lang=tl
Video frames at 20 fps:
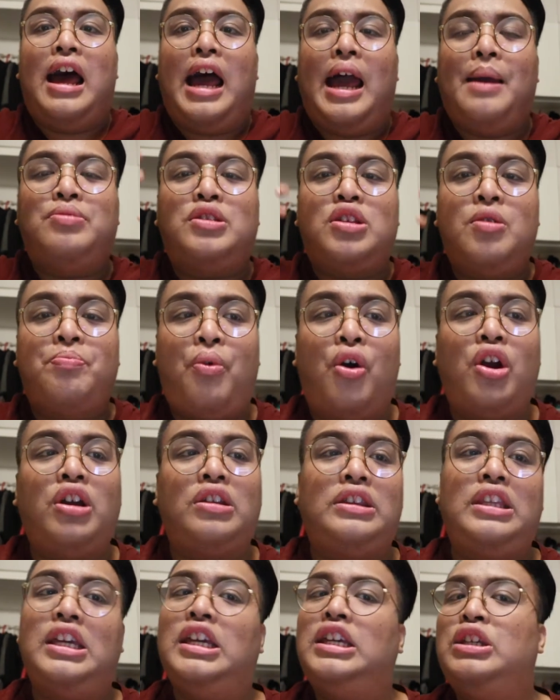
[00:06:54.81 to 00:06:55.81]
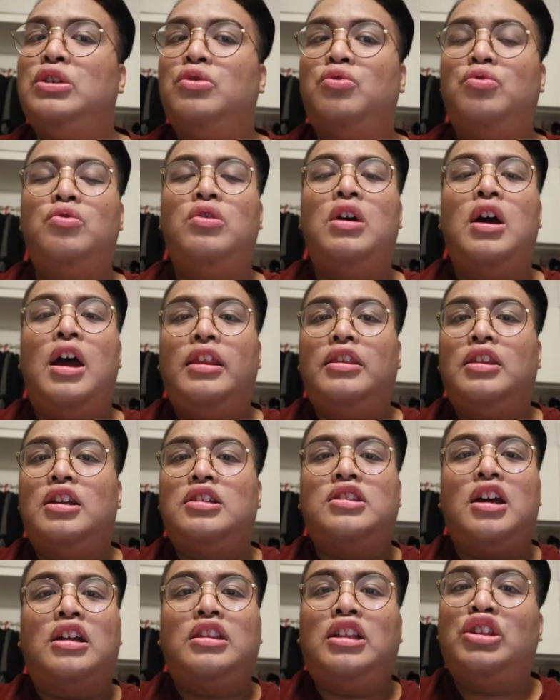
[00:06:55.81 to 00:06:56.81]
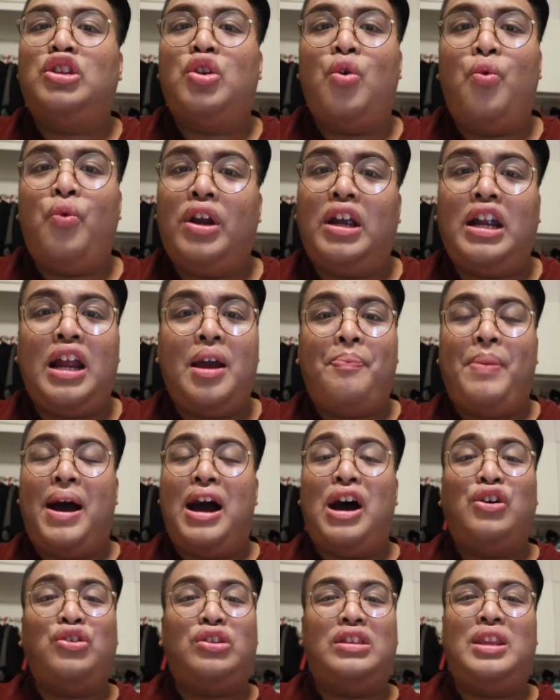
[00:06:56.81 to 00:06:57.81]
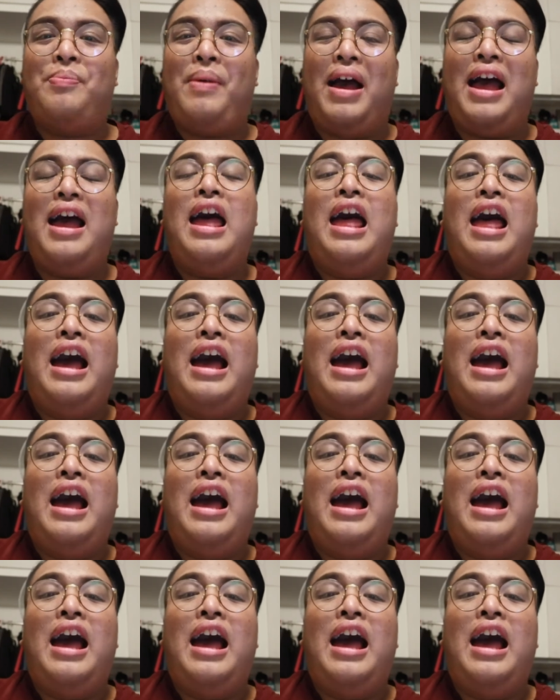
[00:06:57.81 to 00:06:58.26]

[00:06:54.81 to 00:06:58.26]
I'm supporting you, there's nothing to worry about, di ba?